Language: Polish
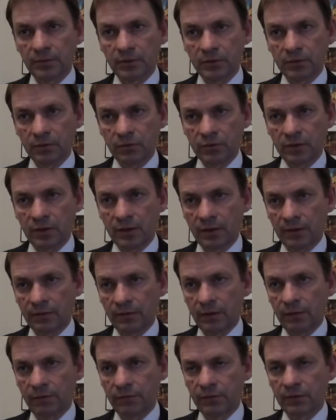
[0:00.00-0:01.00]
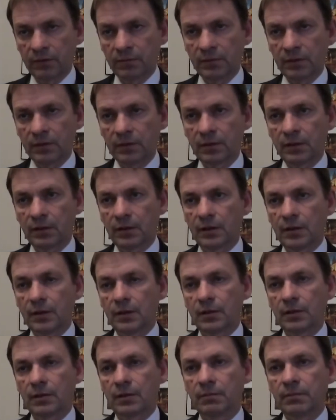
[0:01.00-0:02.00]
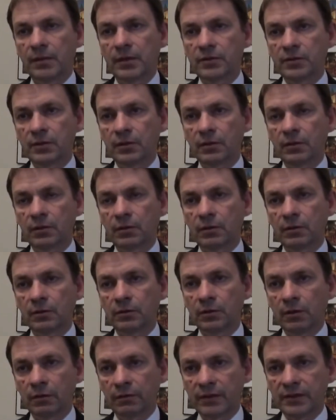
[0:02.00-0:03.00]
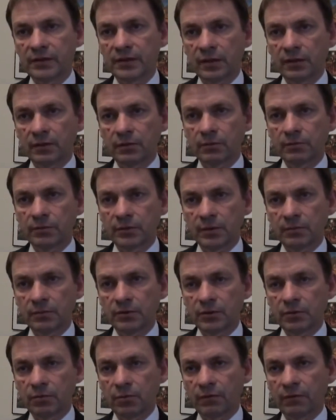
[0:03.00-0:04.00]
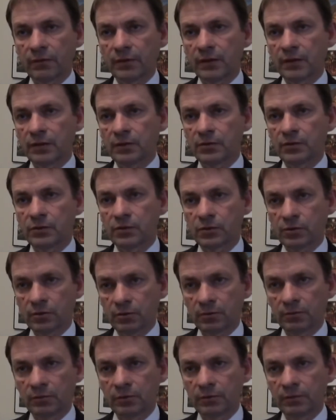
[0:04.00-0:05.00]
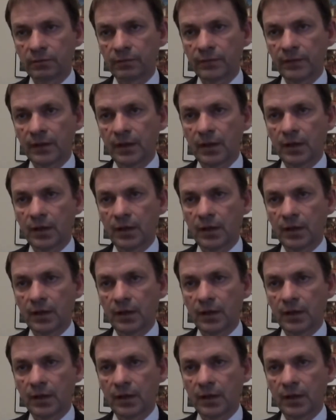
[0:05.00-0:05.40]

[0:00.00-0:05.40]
przez różne firmy. Będzie to nowe centrum przemysłowe Sztumu